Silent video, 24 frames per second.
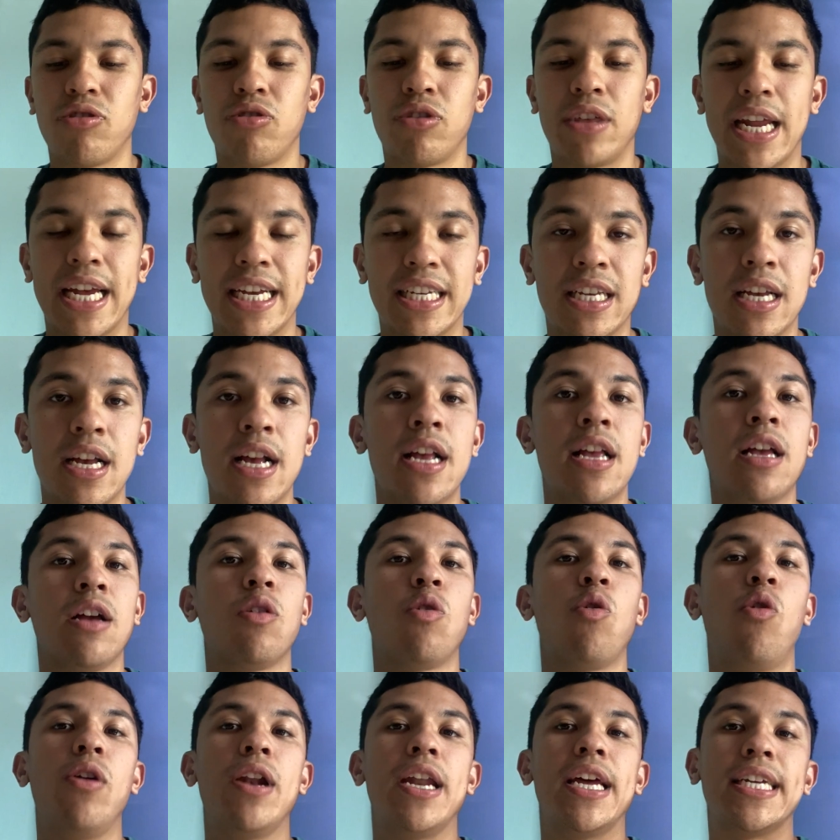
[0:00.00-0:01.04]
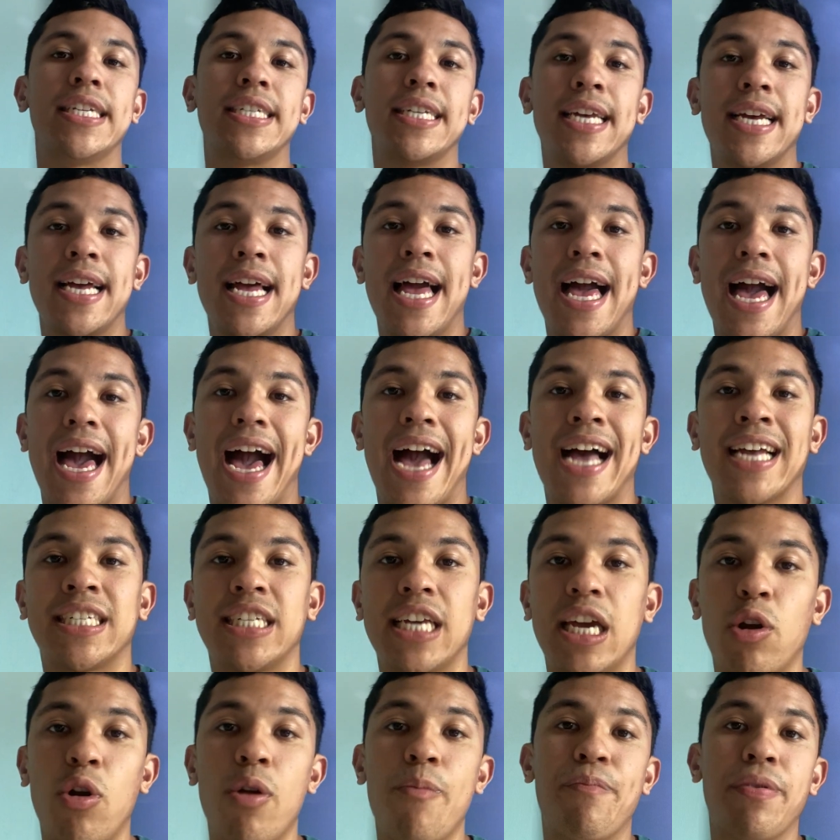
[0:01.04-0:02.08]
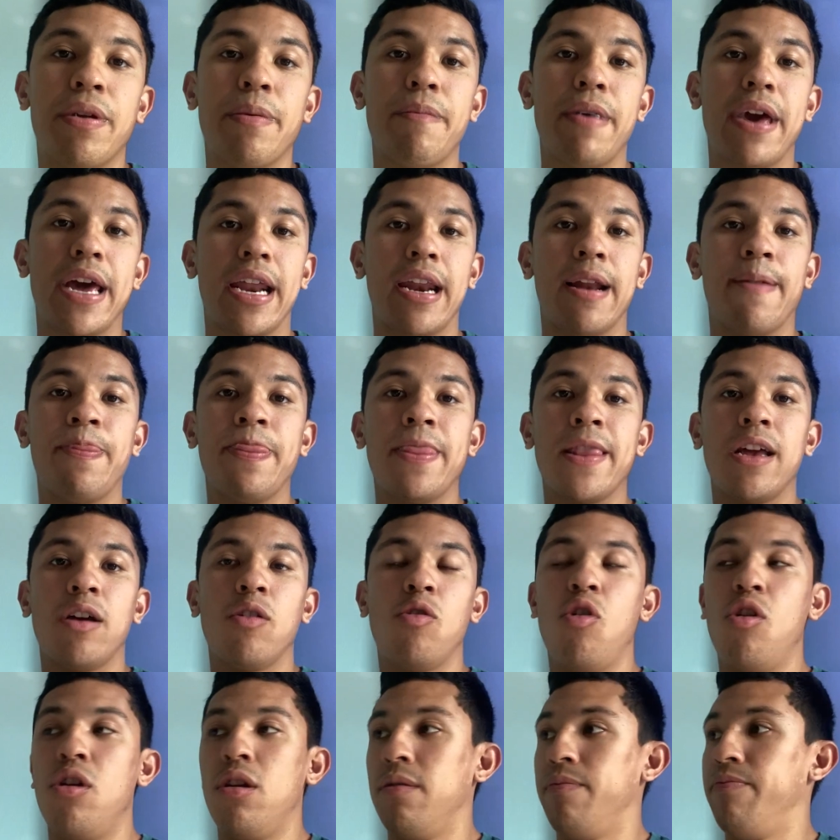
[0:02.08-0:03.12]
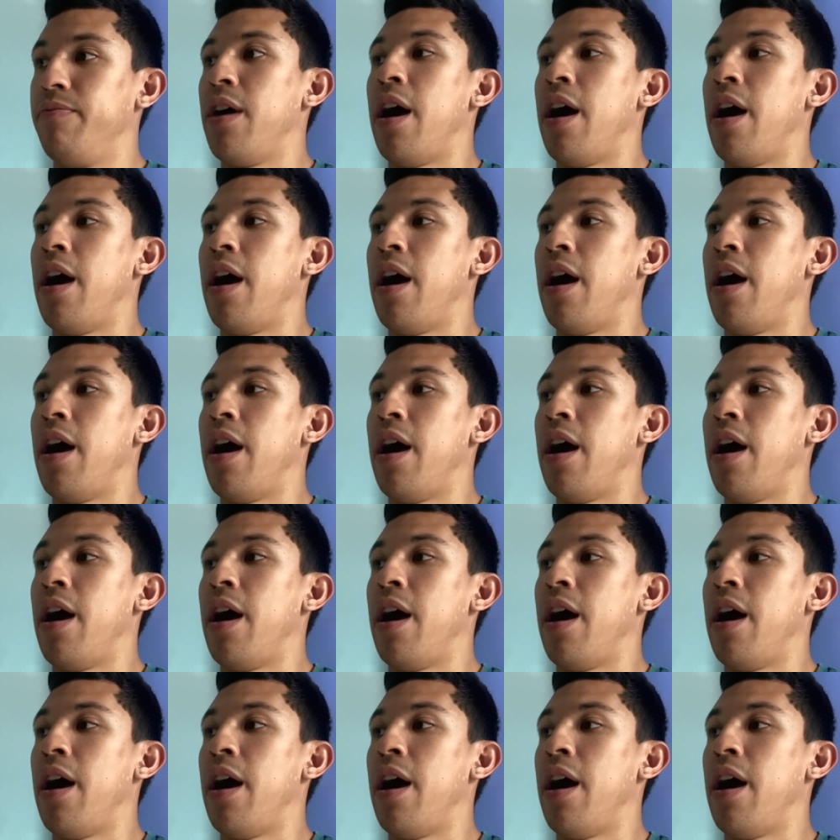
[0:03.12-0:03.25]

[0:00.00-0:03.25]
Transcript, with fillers: tres goles hacer el primer gol,